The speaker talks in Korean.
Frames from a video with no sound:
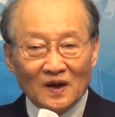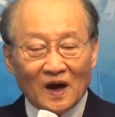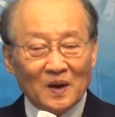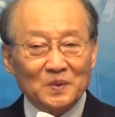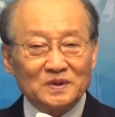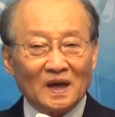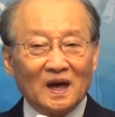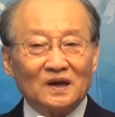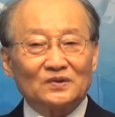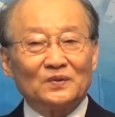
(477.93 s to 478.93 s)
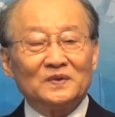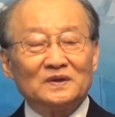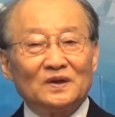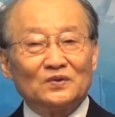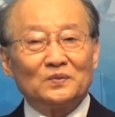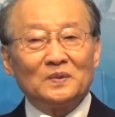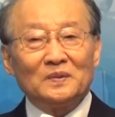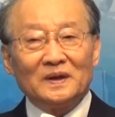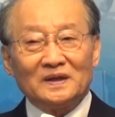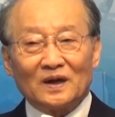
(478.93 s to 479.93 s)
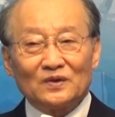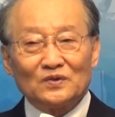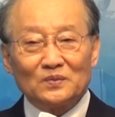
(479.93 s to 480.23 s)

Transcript: 아무 생각도 없는데 눈물만 나는